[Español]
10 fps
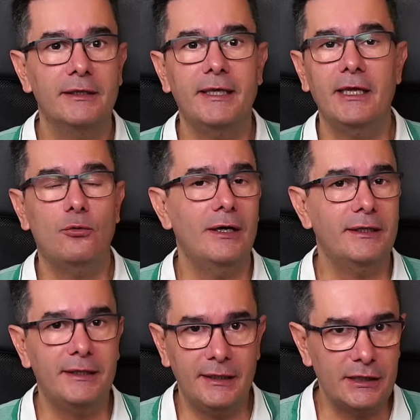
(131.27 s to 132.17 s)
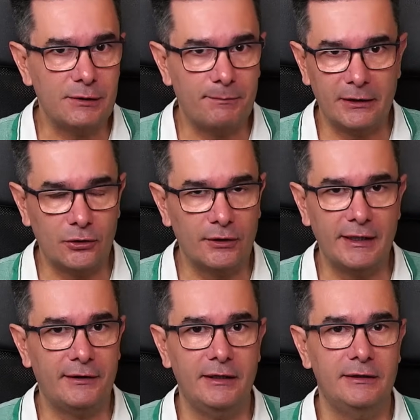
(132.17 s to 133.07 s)
que cualquier inspector de
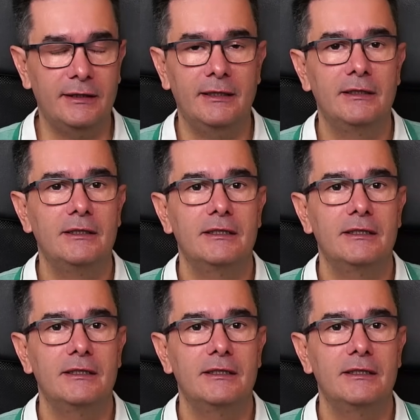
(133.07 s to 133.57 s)
Hacienda